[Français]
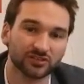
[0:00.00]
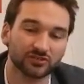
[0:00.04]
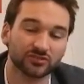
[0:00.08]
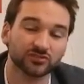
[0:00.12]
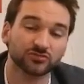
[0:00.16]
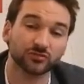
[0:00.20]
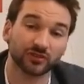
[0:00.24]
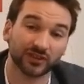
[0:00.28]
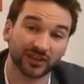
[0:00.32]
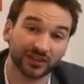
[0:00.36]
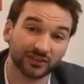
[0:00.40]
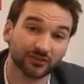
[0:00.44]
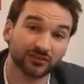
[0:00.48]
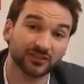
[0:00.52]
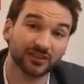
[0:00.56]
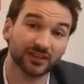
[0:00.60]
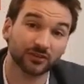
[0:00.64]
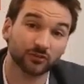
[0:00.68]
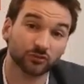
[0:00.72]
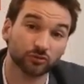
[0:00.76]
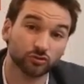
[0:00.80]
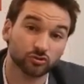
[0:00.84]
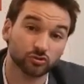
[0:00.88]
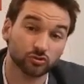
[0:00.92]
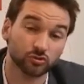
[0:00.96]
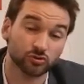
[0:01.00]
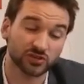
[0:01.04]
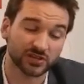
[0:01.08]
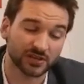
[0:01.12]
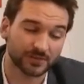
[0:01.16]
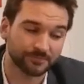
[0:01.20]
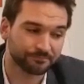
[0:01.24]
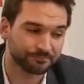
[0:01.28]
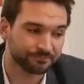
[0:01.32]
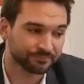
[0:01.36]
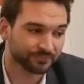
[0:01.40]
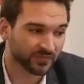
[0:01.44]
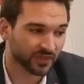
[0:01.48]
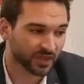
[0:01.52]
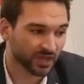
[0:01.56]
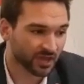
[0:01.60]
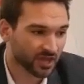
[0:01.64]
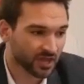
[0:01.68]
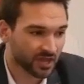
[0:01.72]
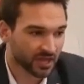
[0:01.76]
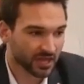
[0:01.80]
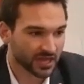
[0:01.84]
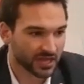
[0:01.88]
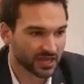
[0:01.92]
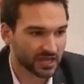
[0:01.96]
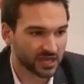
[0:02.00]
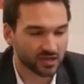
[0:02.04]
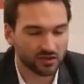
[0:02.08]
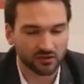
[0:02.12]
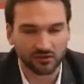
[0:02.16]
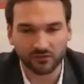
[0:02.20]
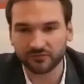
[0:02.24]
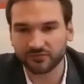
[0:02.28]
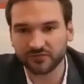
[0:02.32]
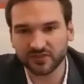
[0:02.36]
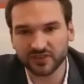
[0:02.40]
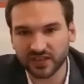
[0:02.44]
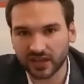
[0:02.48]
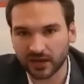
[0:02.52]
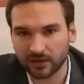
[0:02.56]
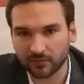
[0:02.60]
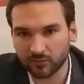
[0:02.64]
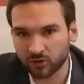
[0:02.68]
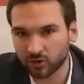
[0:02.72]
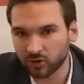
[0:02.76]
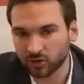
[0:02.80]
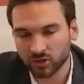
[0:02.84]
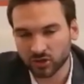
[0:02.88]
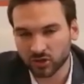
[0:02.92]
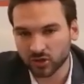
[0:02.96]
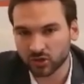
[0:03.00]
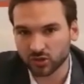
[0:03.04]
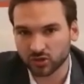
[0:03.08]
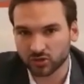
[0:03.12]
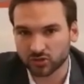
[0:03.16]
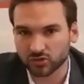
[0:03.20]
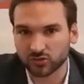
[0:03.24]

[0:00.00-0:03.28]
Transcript: les gens qui sont en attente d'être jugés. Et finalement,